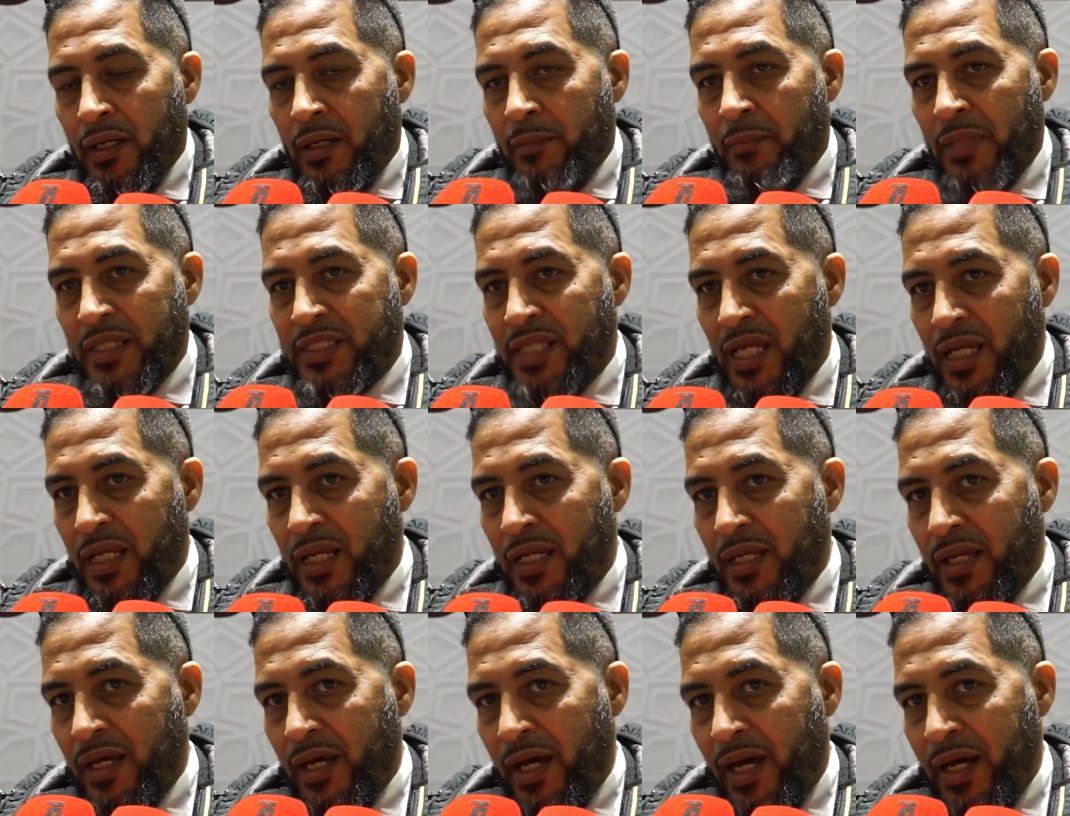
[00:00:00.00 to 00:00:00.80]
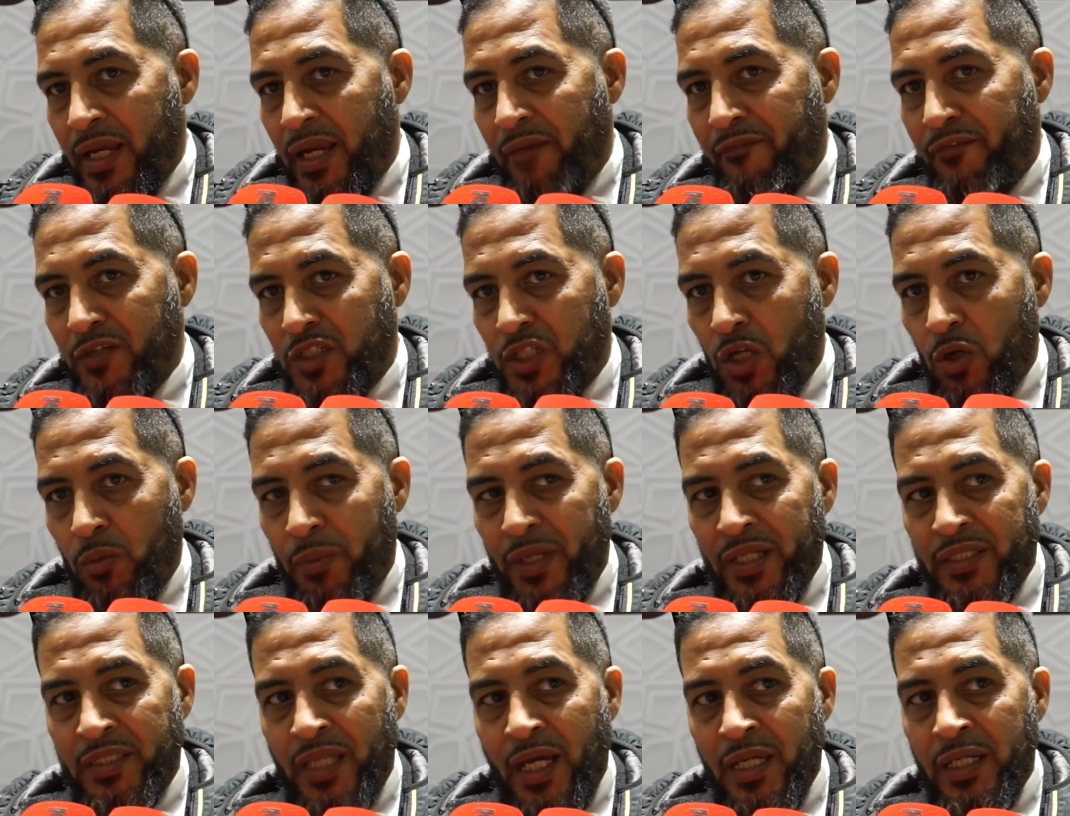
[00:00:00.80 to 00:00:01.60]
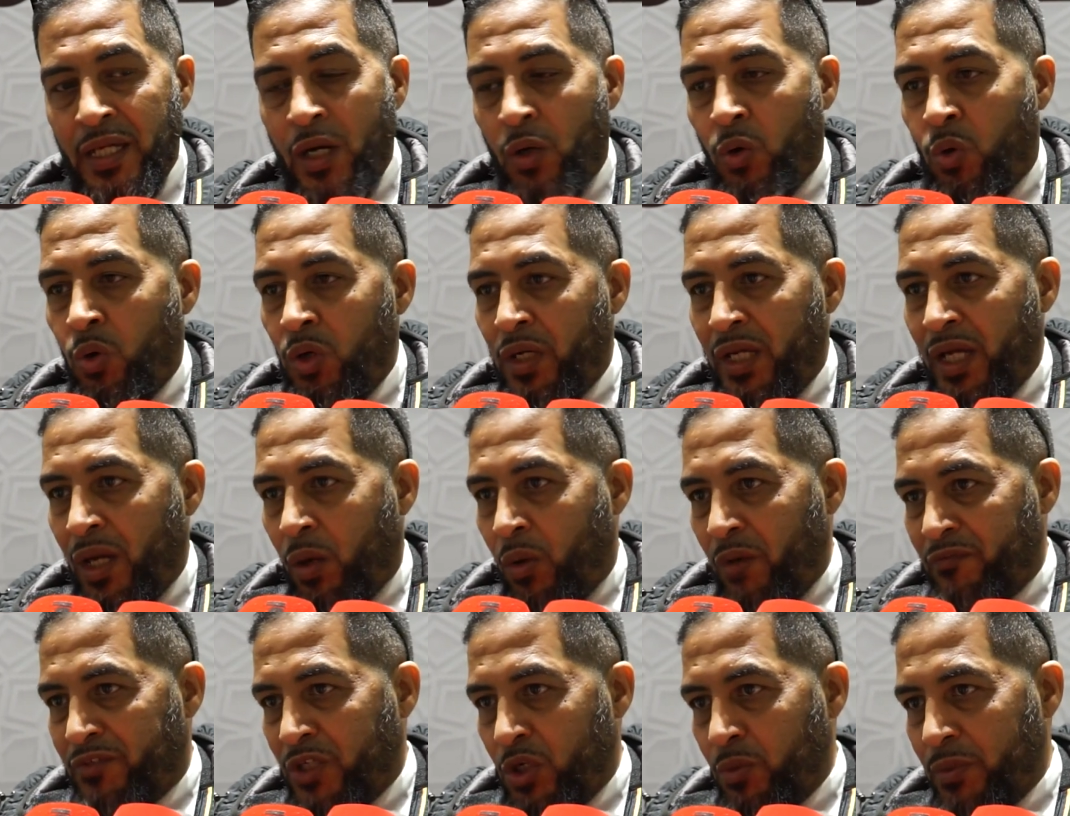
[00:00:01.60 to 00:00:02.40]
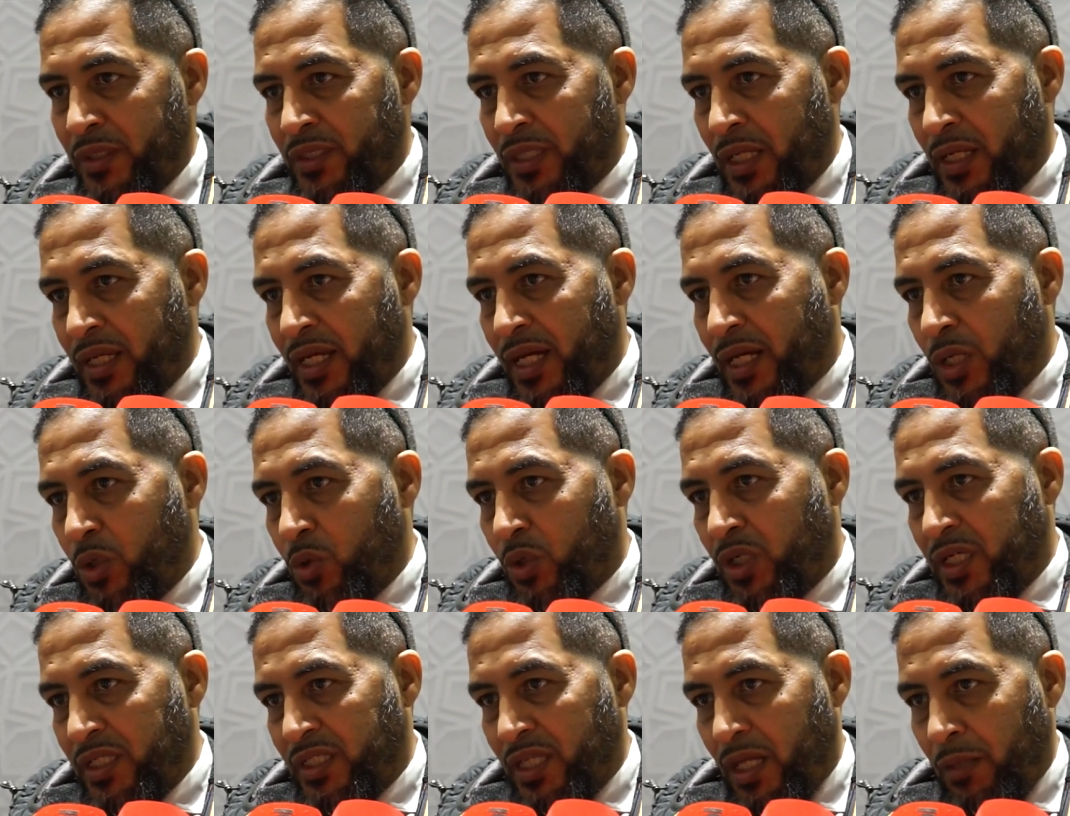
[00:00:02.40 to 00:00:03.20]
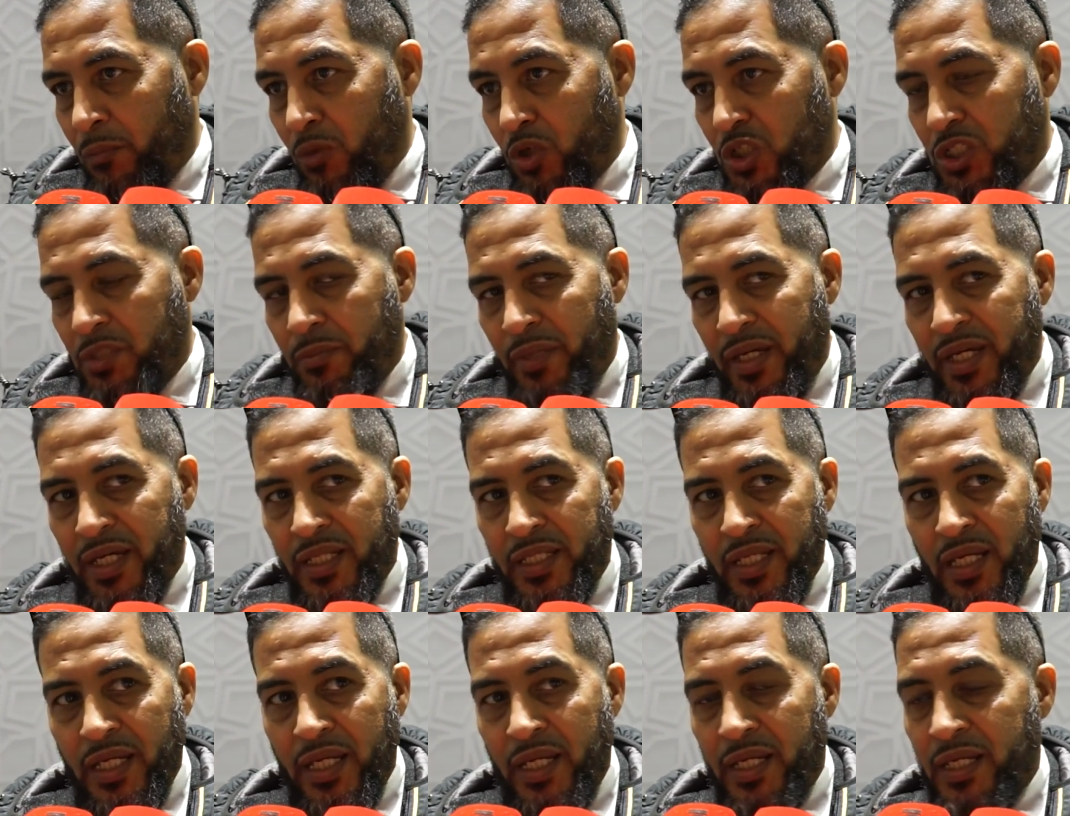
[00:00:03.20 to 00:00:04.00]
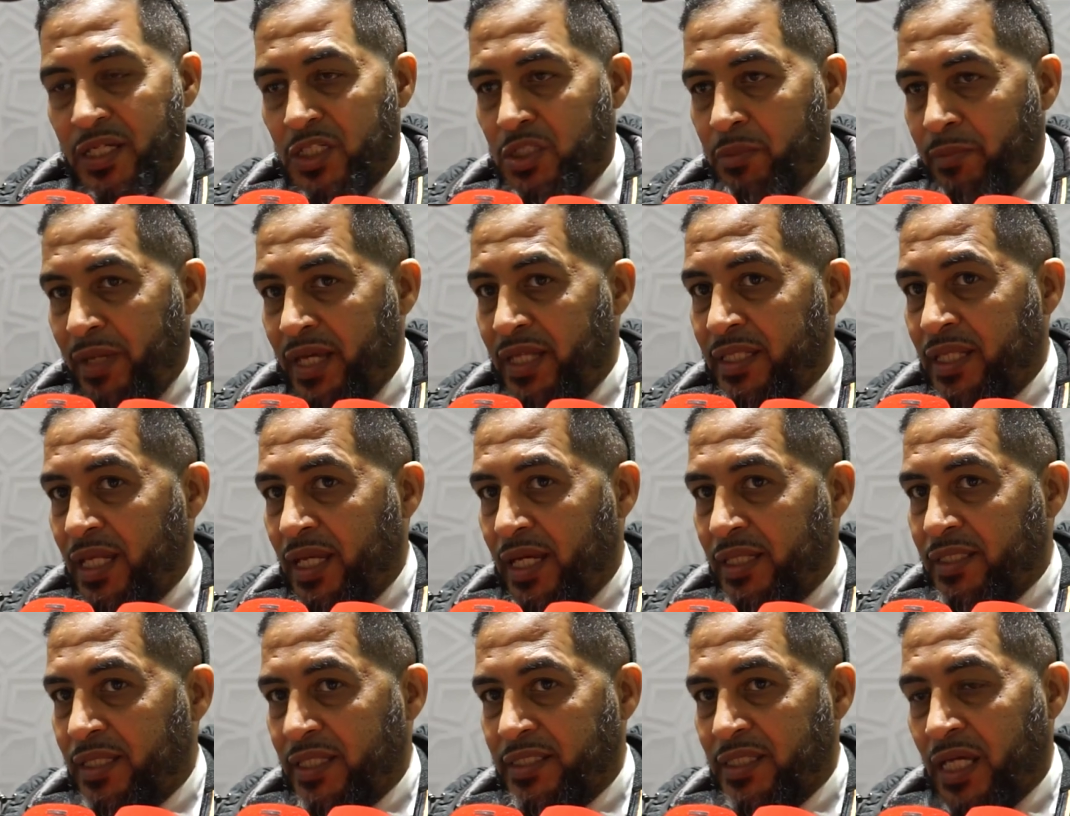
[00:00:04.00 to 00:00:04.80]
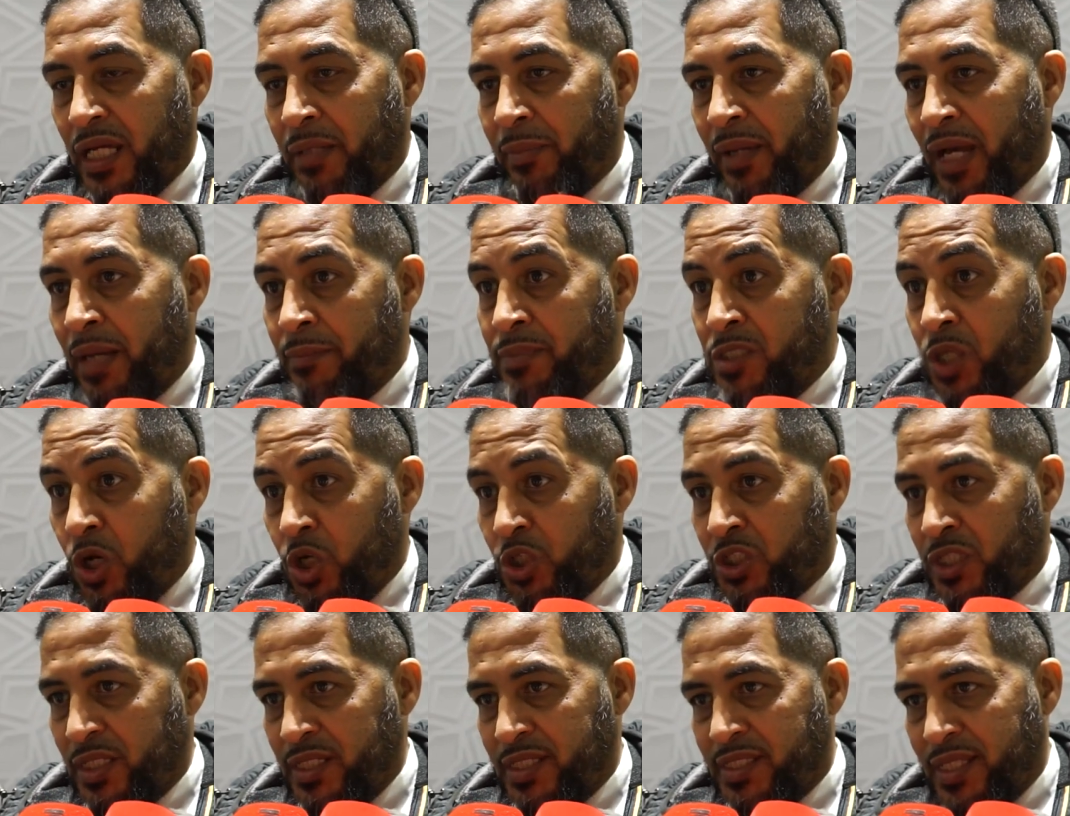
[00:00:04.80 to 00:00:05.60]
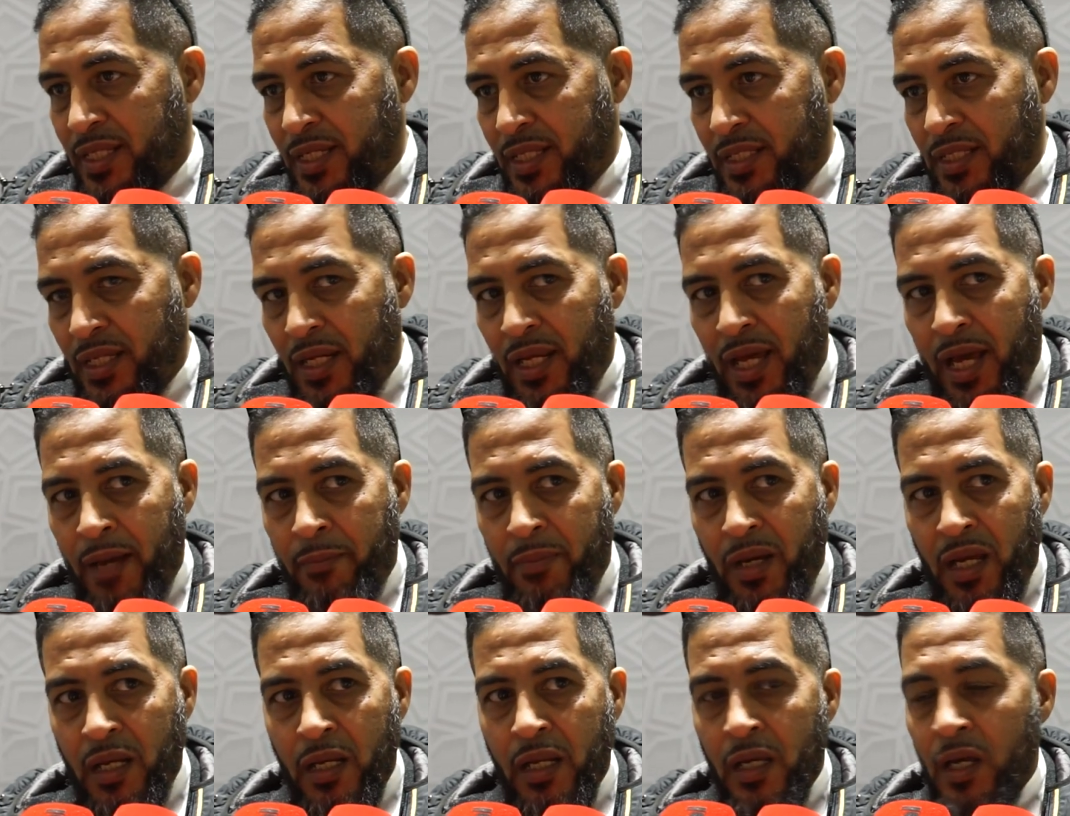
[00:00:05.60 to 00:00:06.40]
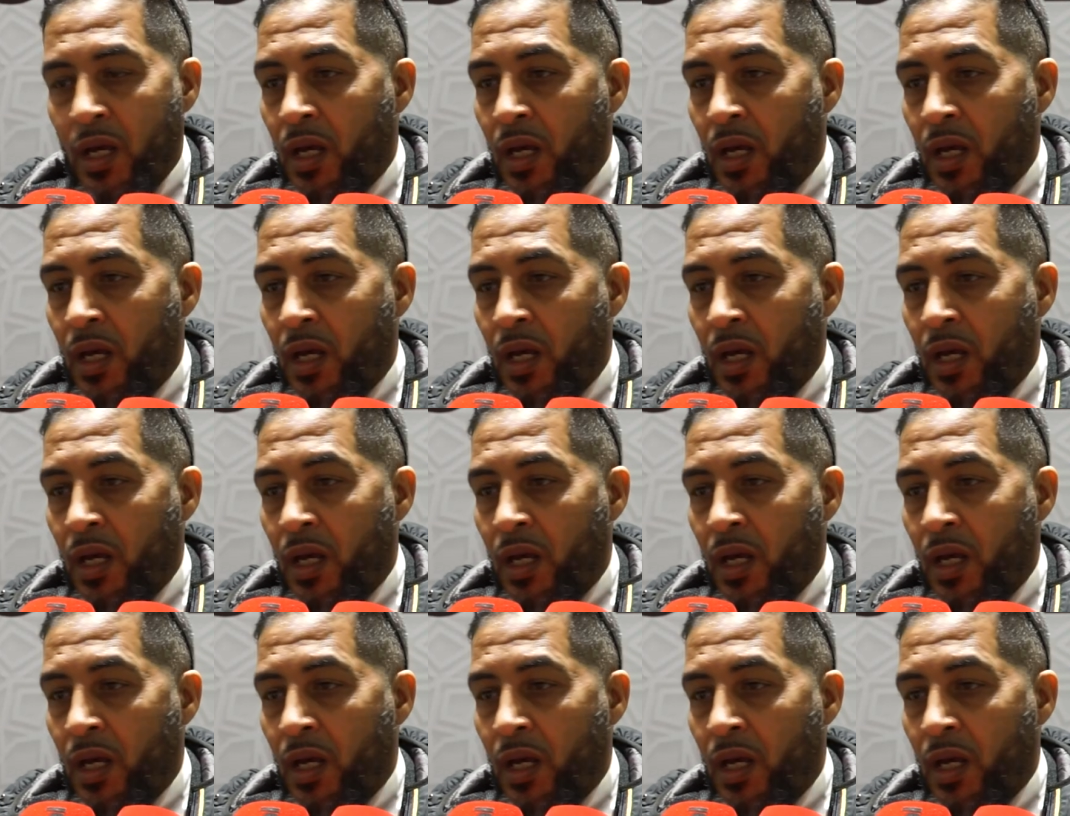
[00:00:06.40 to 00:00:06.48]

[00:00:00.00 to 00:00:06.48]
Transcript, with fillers: مثلا انا في جنوب ايطاليا كل الاخوه في جنوب ايطاليا كانوا كيدعموا الجمعيه ديالي لان الجمعيه ديالي عندها تقريبا 25 سنه ديال العمل